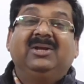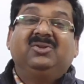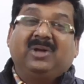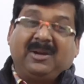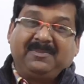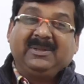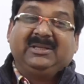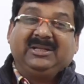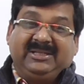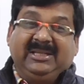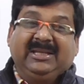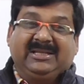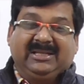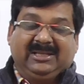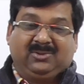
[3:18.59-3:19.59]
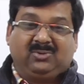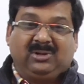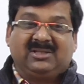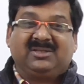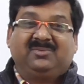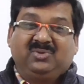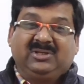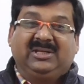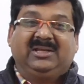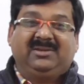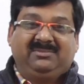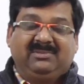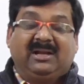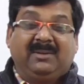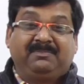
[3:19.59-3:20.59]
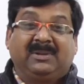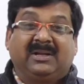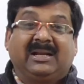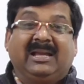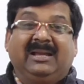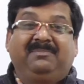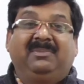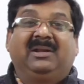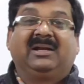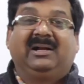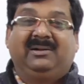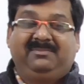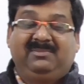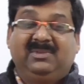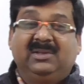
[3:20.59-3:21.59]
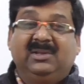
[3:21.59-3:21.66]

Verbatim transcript: तो आप कहते ठीक है थोड़ा सा मुझे अब करना है अपना काम